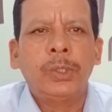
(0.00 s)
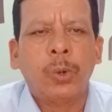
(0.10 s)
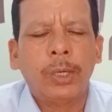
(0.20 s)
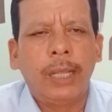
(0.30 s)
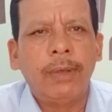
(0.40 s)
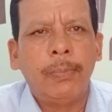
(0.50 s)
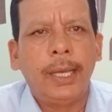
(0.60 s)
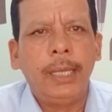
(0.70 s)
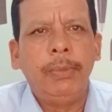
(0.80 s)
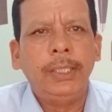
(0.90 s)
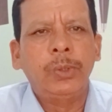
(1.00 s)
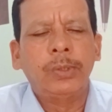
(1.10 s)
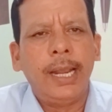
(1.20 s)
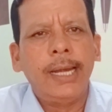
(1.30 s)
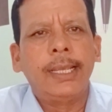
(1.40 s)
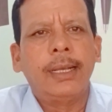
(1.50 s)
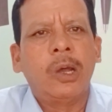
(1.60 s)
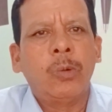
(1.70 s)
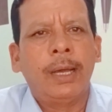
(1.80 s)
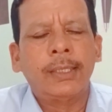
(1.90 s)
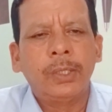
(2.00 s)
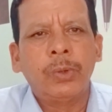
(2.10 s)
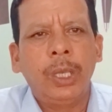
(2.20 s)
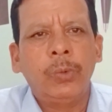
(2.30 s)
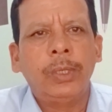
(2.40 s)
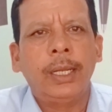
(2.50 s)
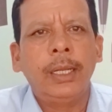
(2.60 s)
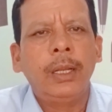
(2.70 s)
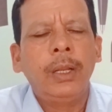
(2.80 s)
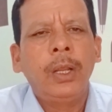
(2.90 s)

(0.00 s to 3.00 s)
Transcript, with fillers: छोटे व्यापारी भी जो तेल के कारोबार से जुड़े हुए हैं